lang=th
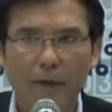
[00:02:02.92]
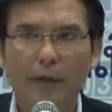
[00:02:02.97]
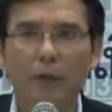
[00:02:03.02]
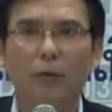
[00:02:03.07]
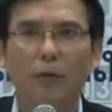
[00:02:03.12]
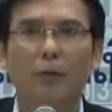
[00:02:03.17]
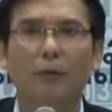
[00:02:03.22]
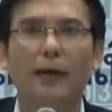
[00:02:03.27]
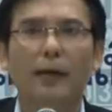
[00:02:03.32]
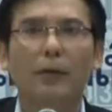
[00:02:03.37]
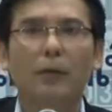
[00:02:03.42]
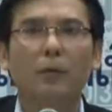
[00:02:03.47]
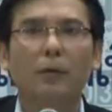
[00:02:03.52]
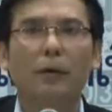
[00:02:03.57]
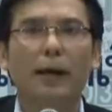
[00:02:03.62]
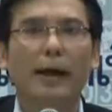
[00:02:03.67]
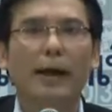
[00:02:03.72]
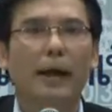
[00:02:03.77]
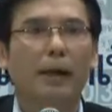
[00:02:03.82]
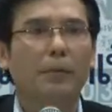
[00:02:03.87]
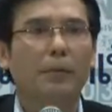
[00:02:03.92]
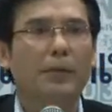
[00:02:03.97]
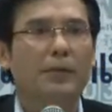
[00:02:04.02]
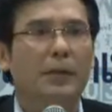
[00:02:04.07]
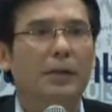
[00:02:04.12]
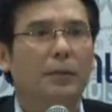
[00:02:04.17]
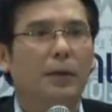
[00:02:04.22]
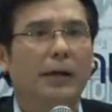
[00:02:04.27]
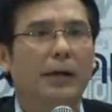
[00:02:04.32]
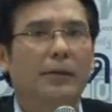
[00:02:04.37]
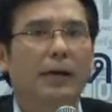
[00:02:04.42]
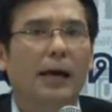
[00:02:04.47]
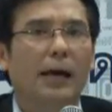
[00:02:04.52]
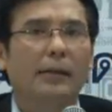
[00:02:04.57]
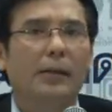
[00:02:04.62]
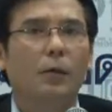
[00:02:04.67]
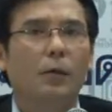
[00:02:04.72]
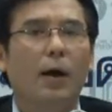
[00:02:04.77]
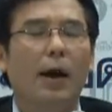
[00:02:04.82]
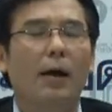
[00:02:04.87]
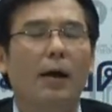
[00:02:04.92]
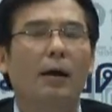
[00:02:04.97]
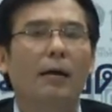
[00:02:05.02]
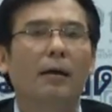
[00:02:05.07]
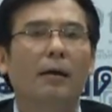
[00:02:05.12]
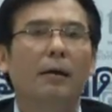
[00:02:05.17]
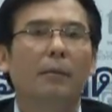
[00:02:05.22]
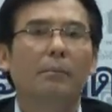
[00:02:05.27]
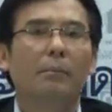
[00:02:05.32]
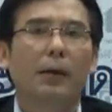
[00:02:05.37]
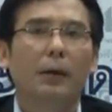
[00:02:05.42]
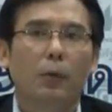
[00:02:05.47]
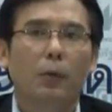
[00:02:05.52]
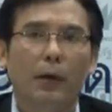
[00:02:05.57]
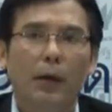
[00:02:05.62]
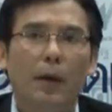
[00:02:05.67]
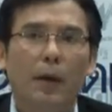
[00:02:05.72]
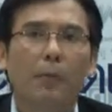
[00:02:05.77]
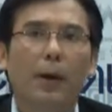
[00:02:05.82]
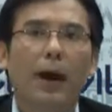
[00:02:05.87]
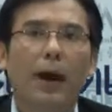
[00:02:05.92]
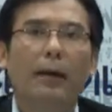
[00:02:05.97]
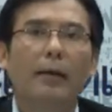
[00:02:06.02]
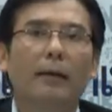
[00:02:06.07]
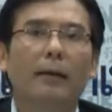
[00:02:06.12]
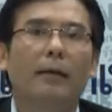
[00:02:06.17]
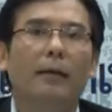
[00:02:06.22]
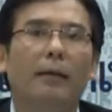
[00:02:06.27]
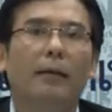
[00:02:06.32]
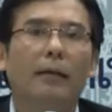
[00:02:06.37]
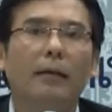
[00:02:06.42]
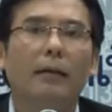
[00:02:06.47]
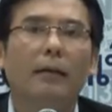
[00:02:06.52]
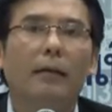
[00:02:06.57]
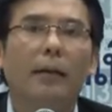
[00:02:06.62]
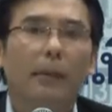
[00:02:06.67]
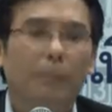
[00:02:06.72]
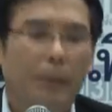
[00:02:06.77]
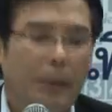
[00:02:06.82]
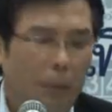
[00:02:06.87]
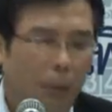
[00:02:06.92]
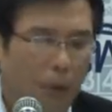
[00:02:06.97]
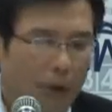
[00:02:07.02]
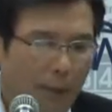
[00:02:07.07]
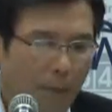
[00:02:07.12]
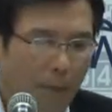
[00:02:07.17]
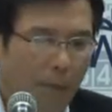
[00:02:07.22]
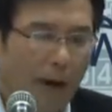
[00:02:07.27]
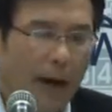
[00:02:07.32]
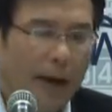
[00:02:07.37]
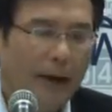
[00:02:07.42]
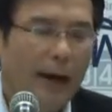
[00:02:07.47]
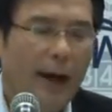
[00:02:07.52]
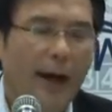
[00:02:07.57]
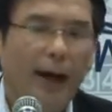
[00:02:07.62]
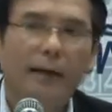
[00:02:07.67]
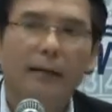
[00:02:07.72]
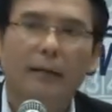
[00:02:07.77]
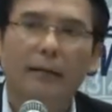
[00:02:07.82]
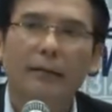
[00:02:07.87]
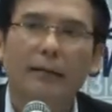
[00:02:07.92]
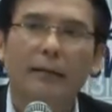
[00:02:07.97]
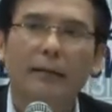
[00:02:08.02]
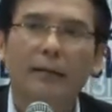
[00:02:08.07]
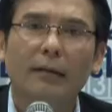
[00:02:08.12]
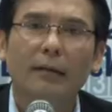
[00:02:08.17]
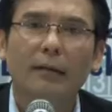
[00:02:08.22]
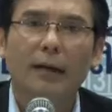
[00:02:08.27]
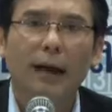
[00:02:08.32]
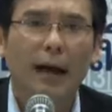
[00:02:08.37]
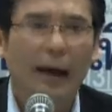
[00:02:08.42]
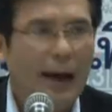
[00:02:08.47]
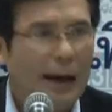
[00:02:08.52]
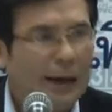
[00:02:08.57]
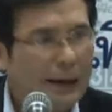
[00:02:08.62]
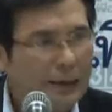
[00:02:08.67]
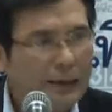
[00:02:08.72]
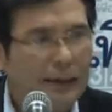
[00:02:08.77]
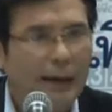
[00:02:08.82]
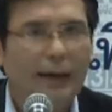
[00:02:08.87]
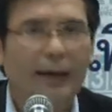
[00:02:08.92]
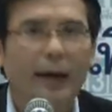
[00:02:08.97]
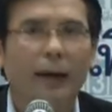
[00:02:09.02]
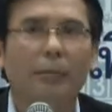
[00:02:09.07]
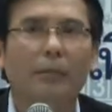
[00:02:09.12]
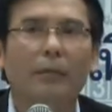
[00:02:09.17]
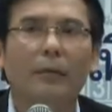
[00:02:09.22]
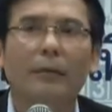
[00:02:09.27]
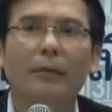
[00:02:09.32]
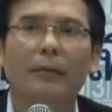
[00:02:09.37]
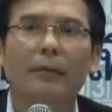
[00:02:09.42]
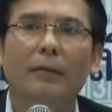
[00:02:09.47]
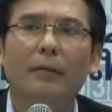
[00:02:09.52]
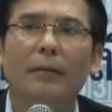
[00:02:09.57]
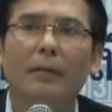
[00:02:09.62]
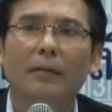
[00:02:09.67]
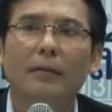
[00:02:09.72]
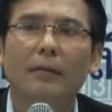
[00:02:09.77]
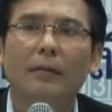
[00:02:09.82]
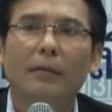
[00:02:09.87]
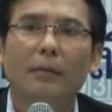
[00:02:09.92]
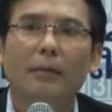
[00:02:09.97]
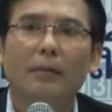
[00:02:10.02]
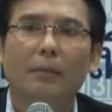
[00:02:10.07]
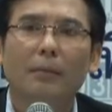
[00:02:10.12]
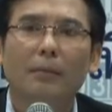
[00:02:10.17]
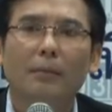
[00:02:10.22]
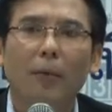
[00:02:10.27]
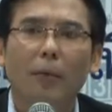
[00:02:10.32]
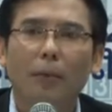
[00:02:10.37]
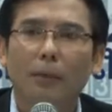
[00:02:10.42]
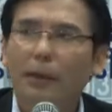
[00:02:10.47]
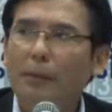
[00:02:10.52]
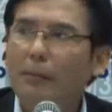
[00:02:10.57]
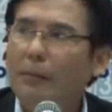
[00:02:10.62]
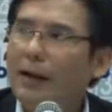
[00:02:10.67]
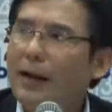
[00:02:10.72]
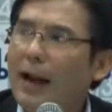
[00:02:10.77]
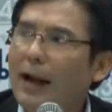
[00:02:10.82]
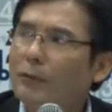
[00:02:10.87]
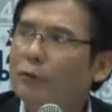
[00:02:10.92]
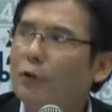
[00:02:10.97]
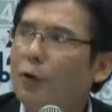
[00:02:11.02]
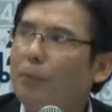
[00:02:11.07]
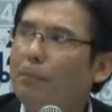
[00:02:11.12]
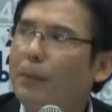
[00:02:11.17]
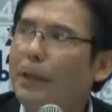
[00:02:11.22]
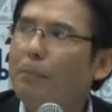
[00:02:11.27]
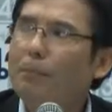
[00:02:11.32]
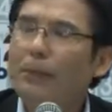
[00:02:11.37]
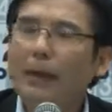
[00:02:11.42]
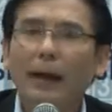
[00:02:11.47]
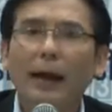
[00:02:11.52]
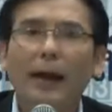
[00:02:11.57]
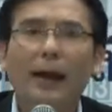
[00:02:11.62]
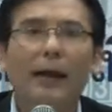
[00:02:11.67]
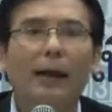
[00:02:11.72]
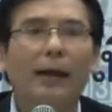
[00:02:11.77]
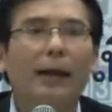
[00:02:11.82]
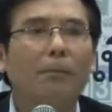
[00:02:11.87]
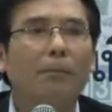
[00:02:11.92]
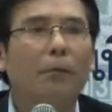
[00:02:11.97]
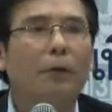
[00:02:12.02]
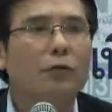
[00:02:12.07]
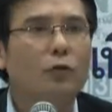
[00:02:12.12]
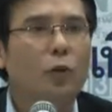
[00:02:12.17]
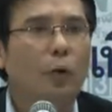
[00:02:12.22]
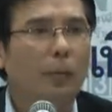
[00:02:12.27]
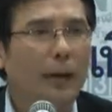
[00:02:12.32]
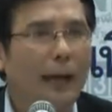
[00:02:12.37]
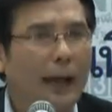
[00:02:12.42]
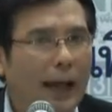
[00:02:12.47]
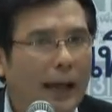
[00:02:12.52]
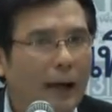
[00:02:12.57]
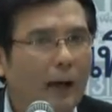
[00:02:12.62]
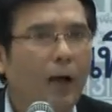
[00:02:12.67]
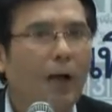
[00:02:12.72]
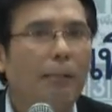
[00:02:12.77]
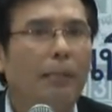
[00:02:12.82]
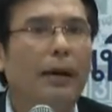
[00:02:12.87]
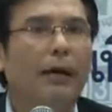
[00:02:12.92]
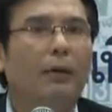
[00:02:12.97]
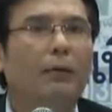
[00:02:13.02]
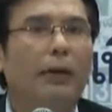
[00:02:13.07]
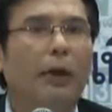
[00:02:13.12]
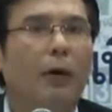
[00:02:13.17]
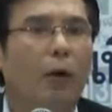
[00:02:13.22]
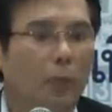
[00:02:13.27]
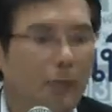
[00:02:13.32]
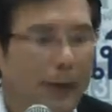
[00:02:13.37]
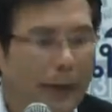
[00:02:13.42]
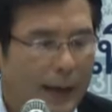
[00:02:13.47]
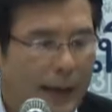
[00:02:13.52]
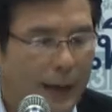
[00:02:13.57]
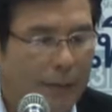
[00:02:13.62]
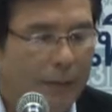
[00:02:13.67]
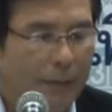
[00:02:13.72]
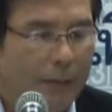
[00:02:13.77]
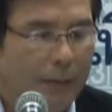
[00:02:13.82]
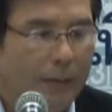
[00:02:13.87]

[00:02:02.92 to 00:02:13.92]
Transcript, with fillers: ที่สุดในยุคนายอภิสิทธิ์เวชชาชีวะเป็นหัวหน้าพักและเป็นผู้นำฝ่ายค้านน่าอายจริงครับ ผมเนี่ยไม่กล้าส่งปี๊บไปให้แล้วครับเพราะส่งไปหลายรอบแล้ว แต่เขาไม่รับ